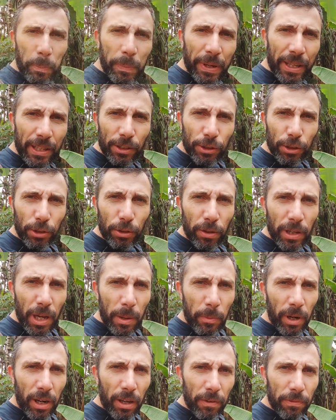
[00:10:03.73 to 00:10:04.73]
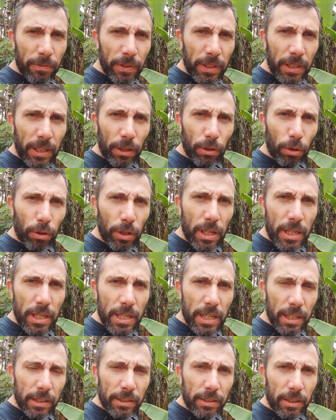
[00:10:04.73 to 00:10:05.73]
Bene, ci troviamo alla finca Don
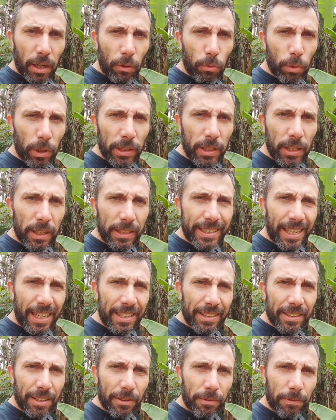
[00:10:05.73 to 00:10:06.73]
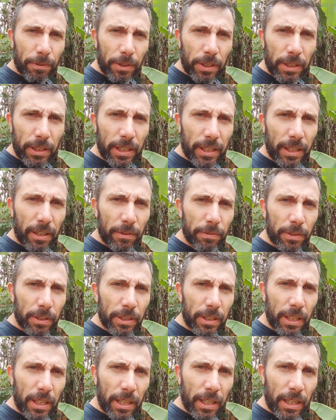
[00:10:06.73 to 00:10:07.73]
Elias, che è una delle tante finche
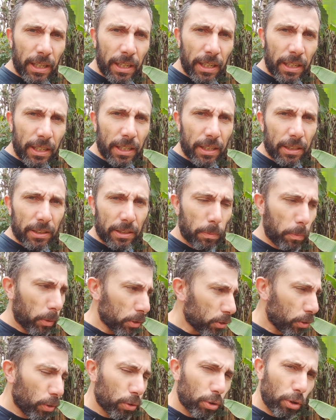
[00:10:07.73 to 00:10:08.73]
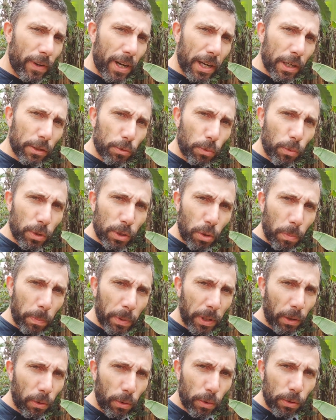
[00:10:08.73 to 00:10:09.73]
caffettere che si possono trovare su questo
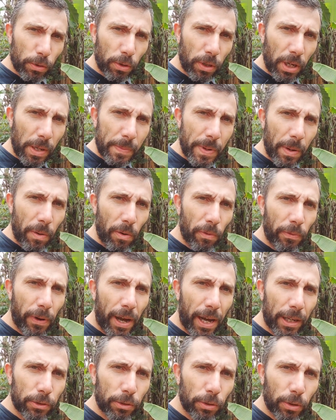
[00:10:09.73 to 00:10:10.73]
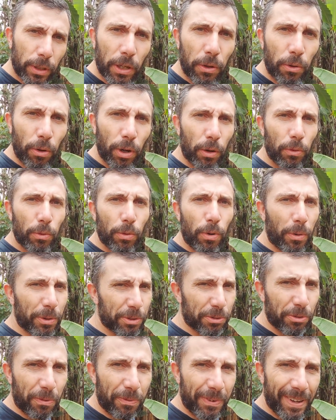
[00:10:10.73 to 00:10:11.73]
percorso che abbiamo fatto, che corre lungo
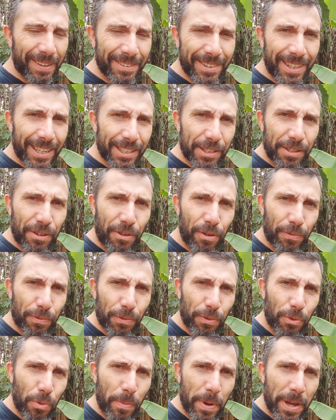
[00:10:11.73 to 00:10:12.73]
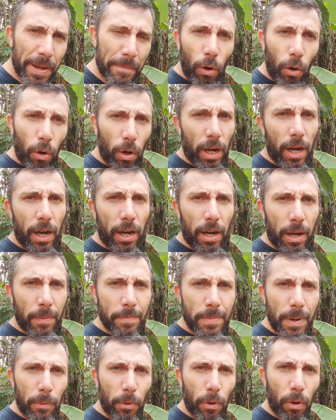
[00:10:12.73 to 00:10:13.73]
questo fantastico fiume. Ora
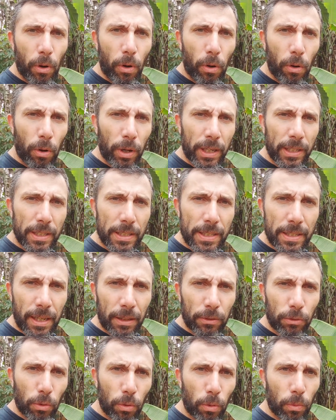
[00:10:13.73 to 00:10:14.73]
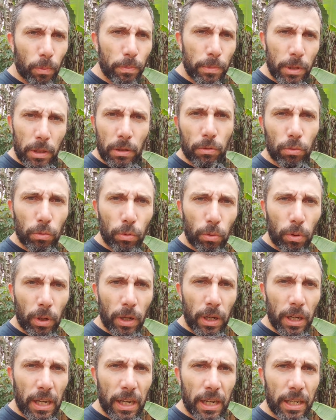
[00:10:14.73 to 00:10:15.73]
abbiamo organizzato un mini
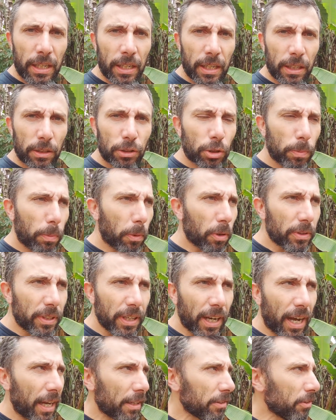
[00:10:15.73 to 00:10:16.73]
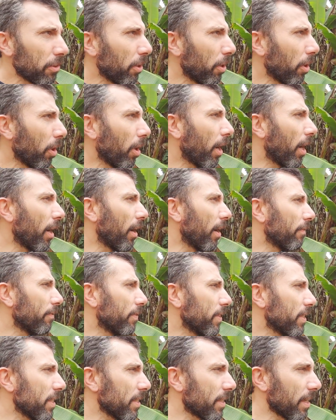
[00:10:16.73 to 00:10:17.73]
tour e ci porteranno a
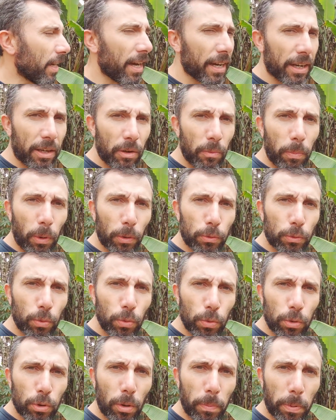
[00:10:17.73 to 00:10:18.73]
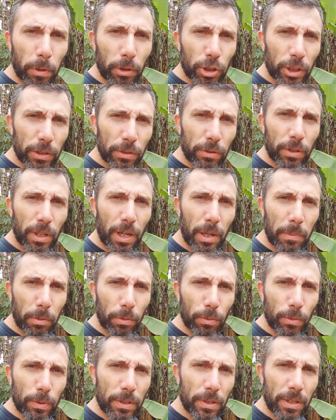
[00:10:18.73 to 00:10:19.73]
visitare un po' tutto il processo della
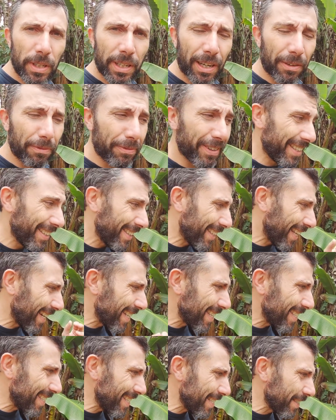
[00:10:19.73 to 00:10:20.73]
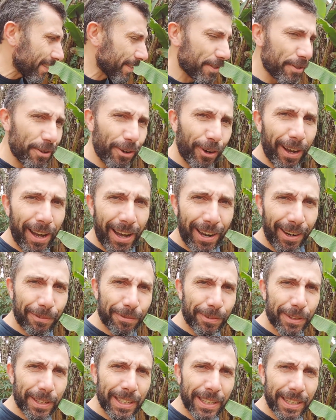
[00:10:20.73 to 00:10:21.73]
produzione del caffè dall'inizio alla
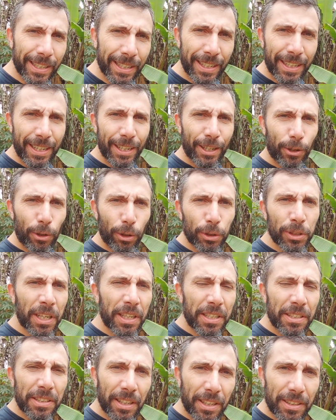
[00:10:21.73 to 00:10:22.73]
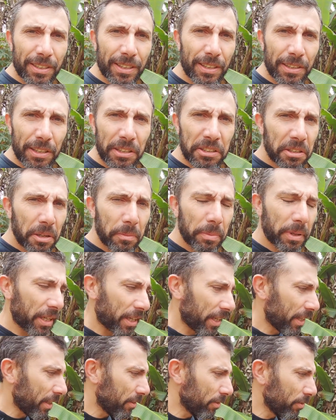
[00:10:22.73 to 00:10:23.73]
fine, cosa interessantissima
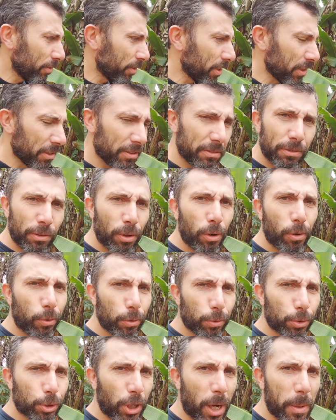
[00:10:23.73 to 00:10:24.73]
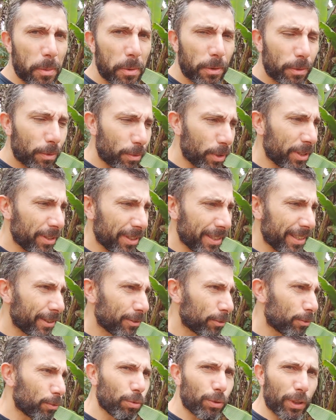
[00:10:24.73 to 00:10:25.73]
perché noi non lo conosciamo, quindi
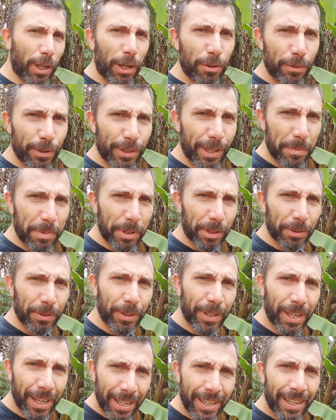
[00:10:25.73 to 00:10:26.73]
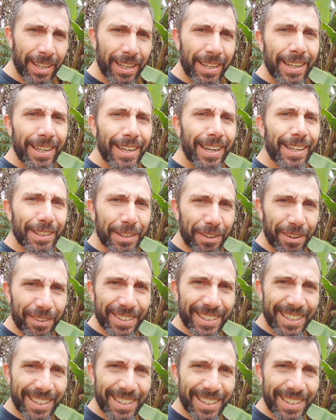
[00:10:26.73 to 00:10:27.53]
tutta la novità per noi. Andiamo a